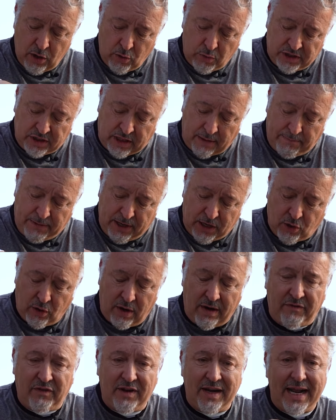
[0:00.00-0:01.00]
Queste
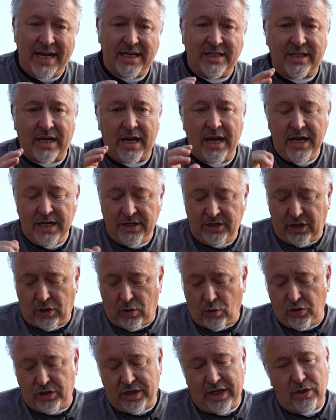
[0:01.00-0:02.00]
piccole finestre ci
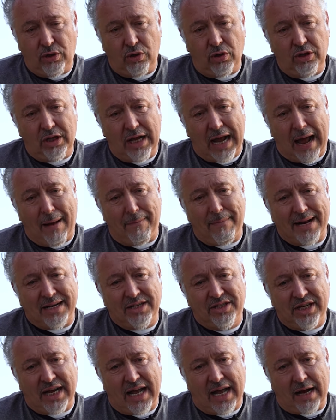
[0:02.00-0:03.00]
consentono di
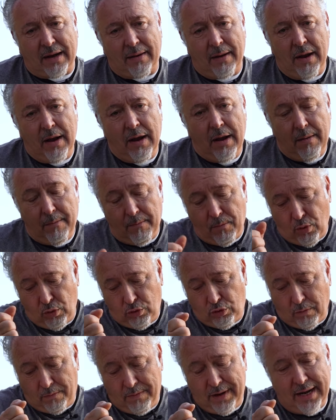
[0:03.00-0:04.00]
abbracciare
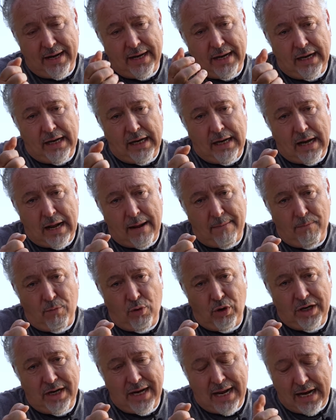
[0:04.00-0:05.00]
molto bene il
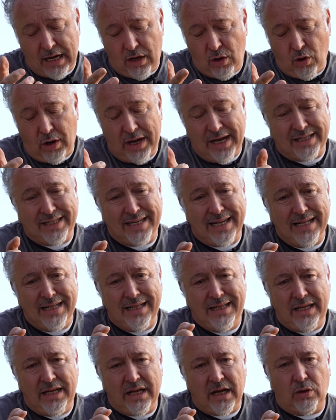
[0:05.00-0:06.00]
mulinello e
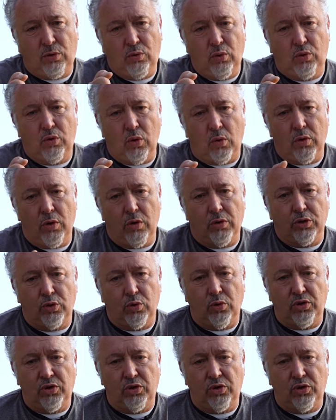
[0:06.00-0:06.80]
sentire tutto quello che